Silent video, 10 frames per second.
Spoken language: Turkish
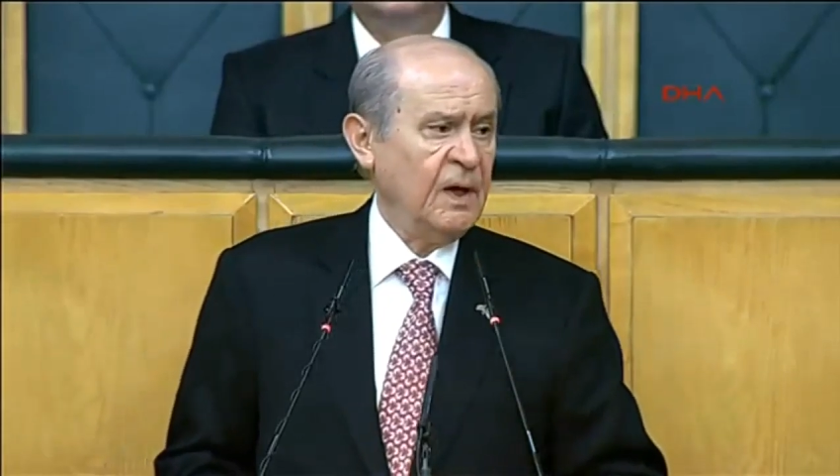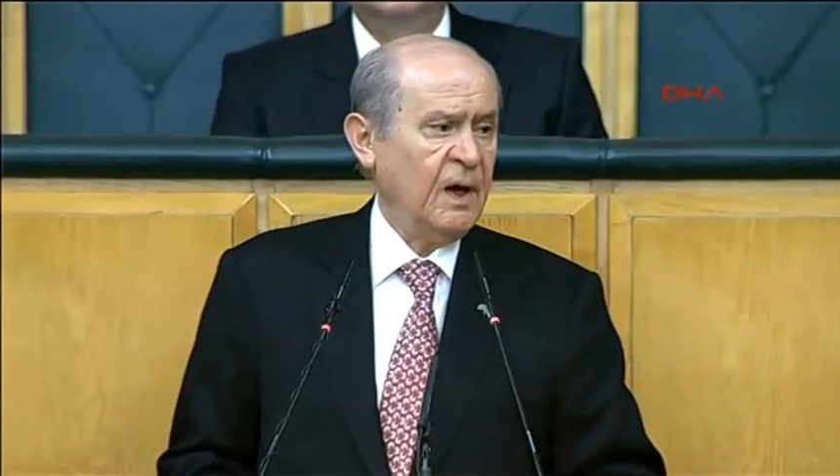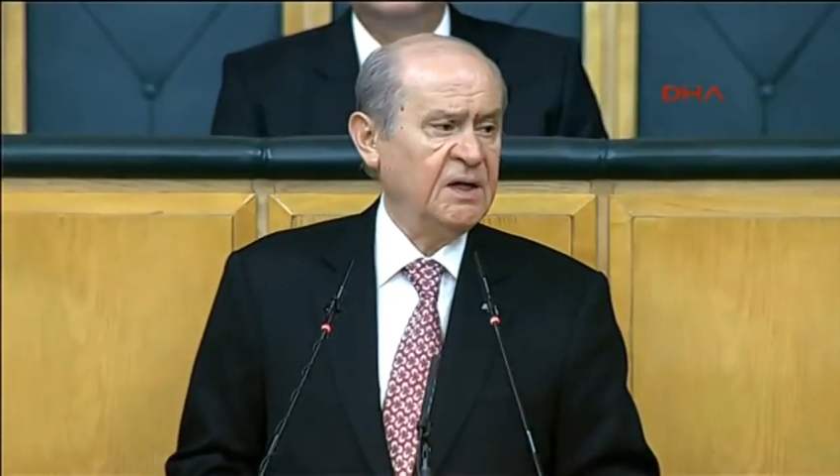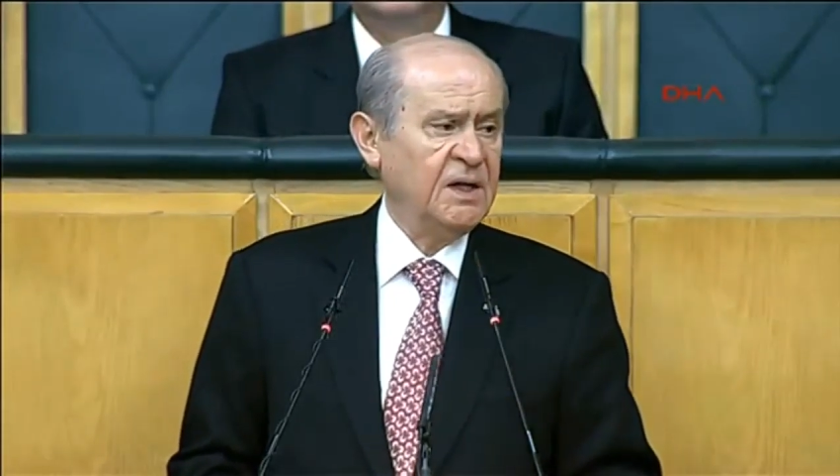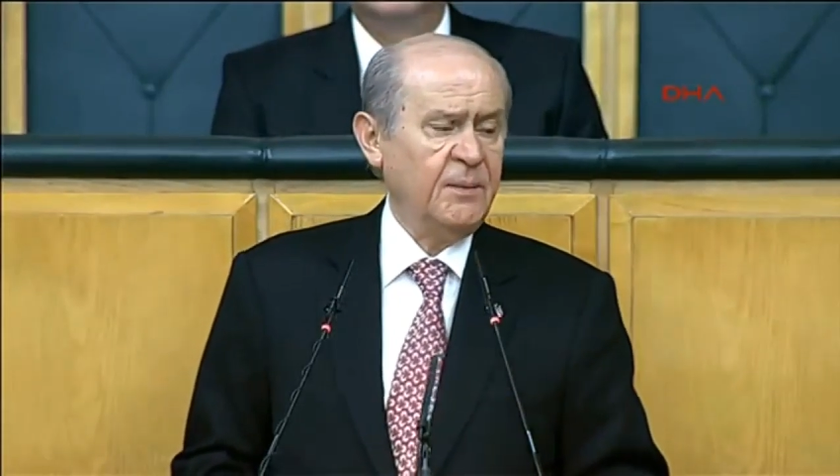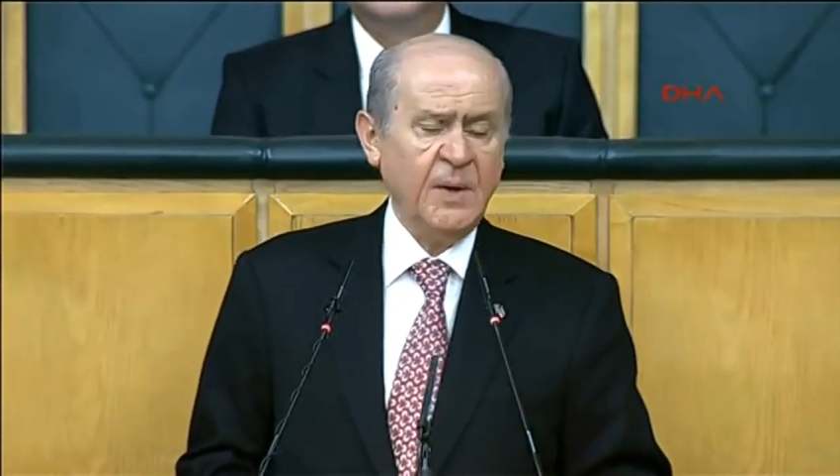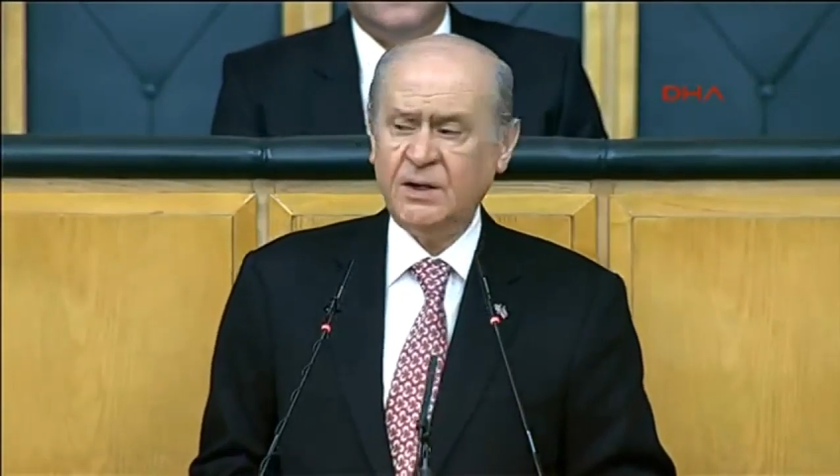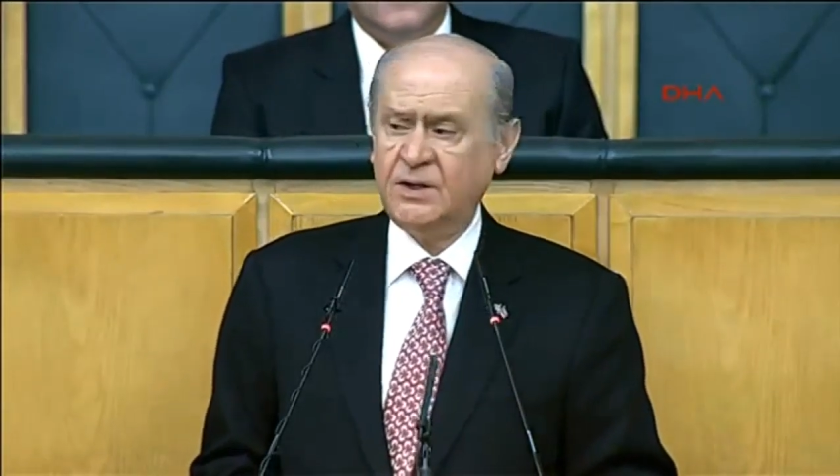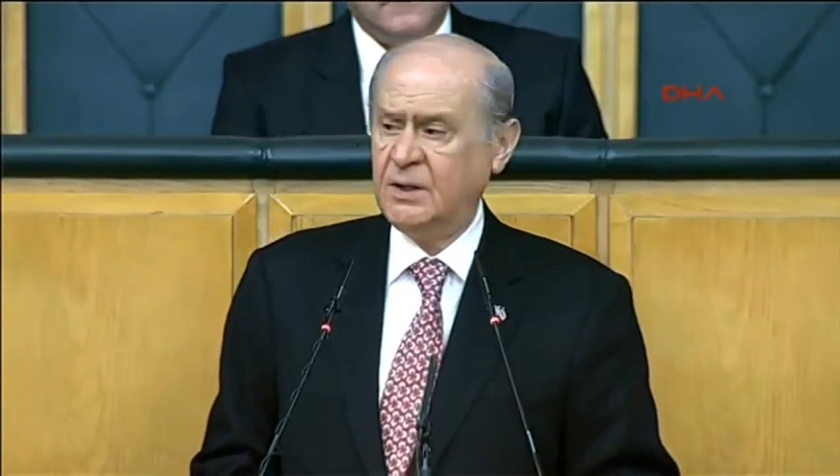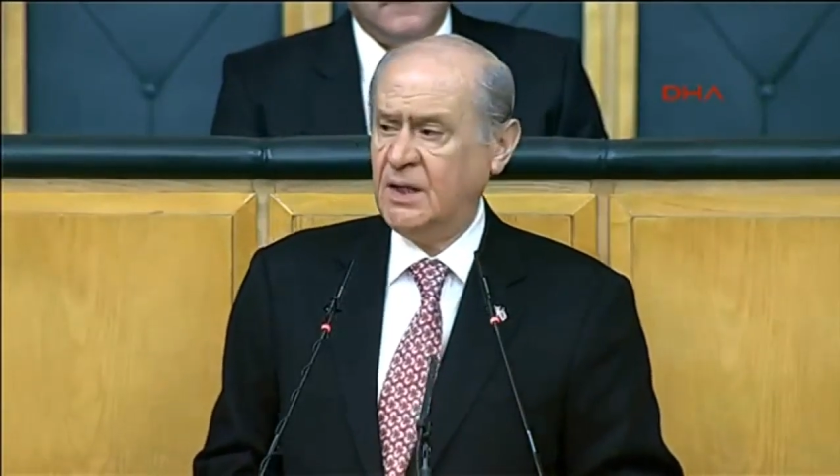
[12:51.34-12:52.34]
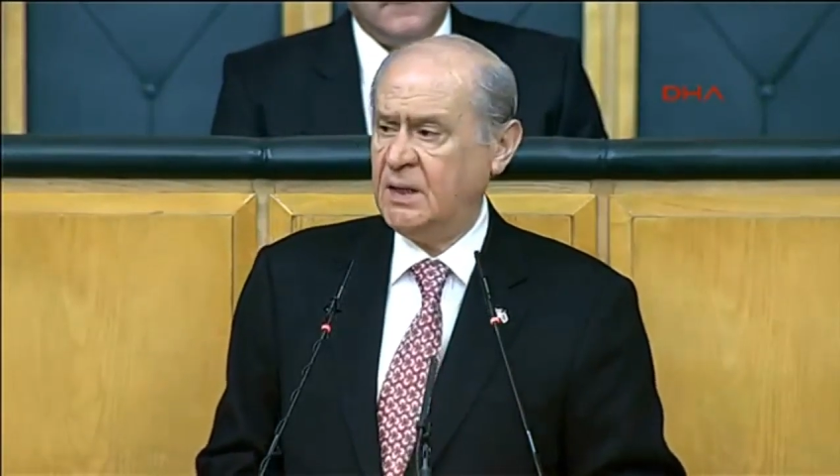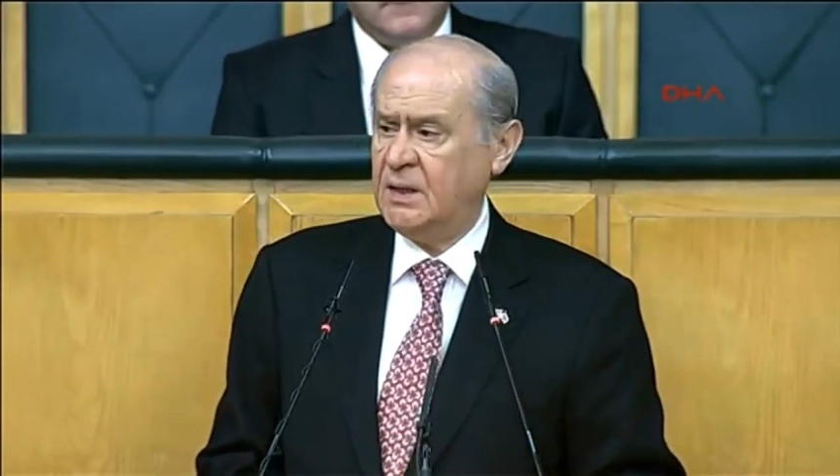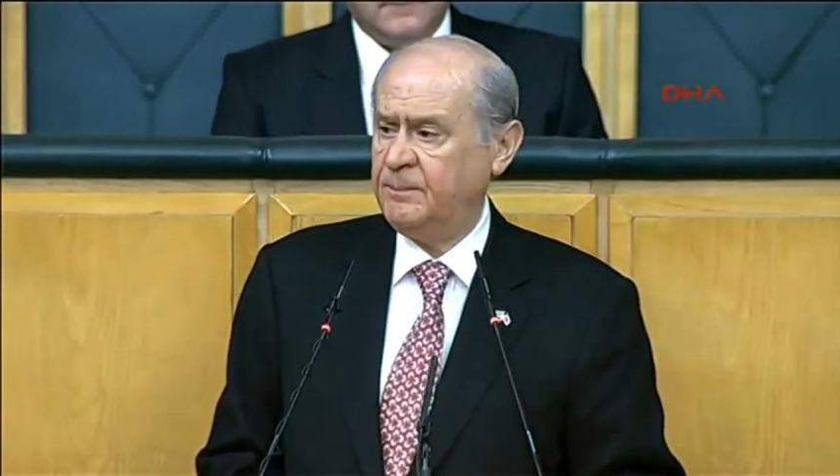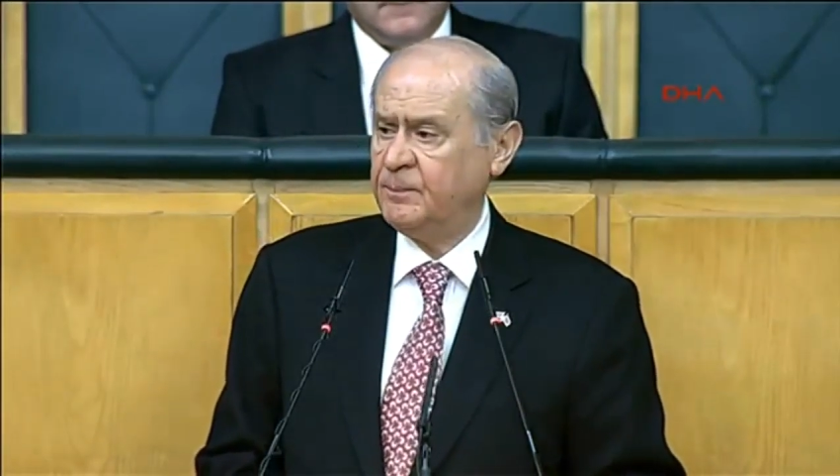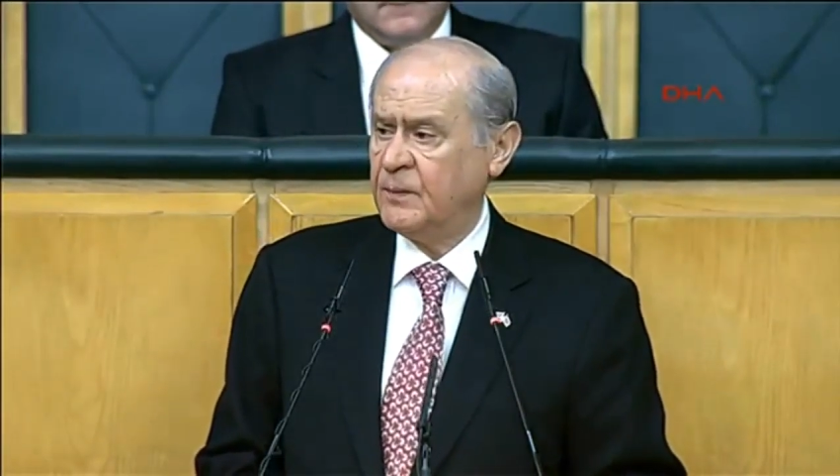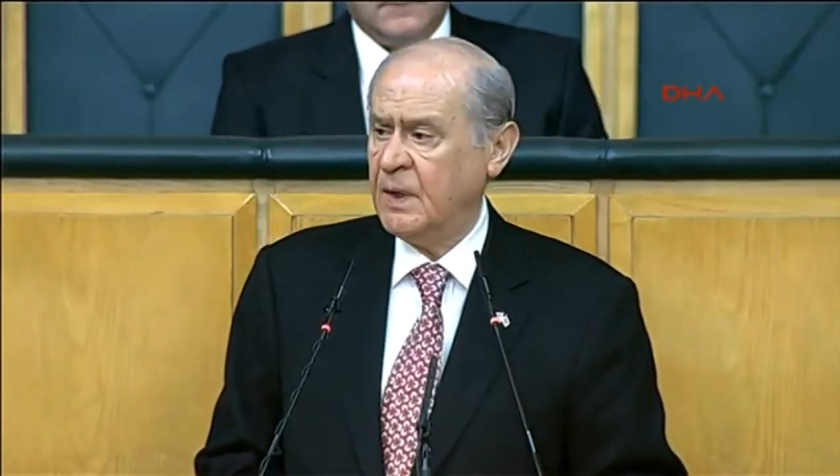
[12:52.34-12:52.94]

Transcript: AKP iktidarı